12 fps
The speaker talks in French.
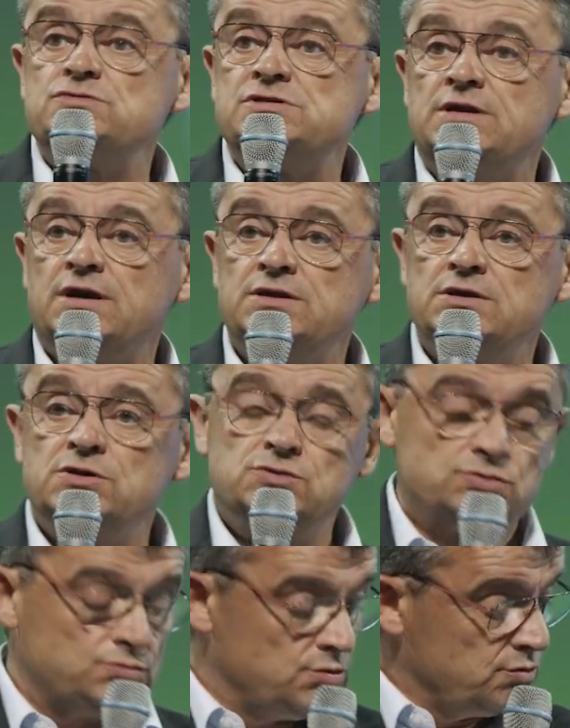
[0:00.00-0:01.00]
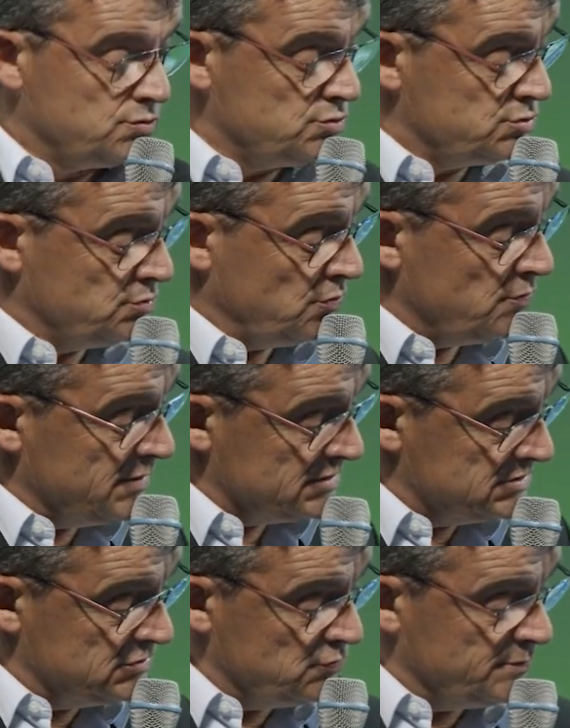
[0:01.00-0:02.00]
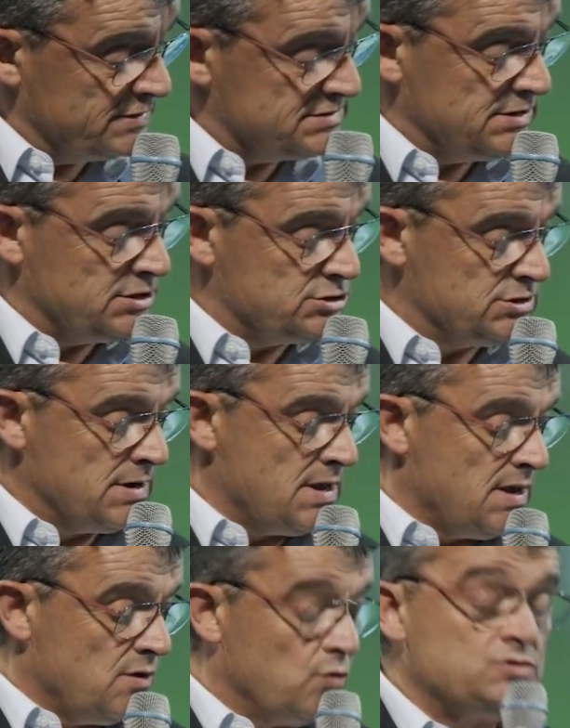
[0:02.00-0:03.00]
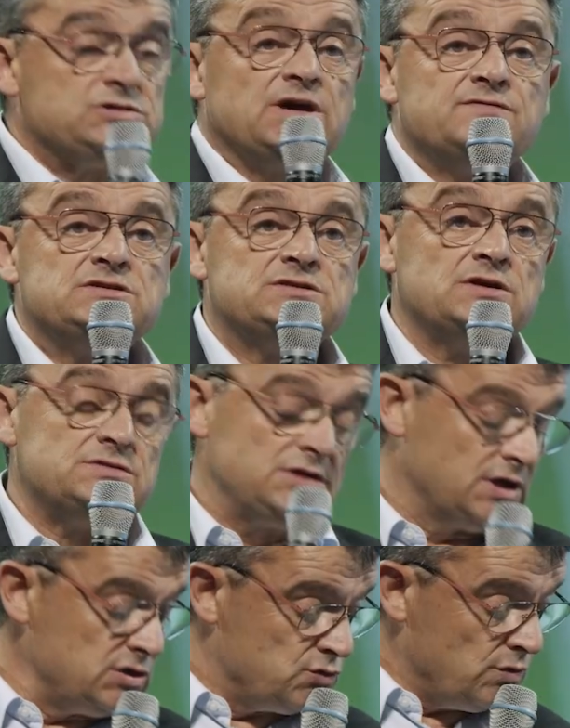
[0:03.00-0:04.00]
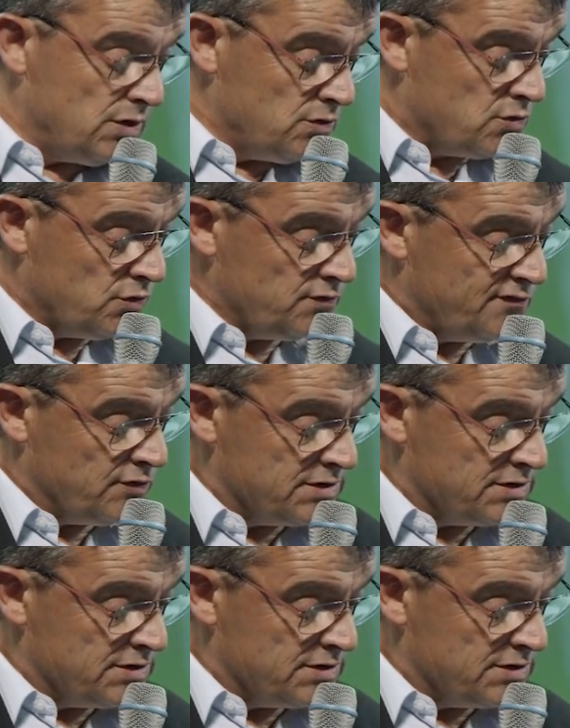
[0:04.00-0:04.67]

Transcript: salariés que, je remercie au passage, au service d'un territoire, encore une fois,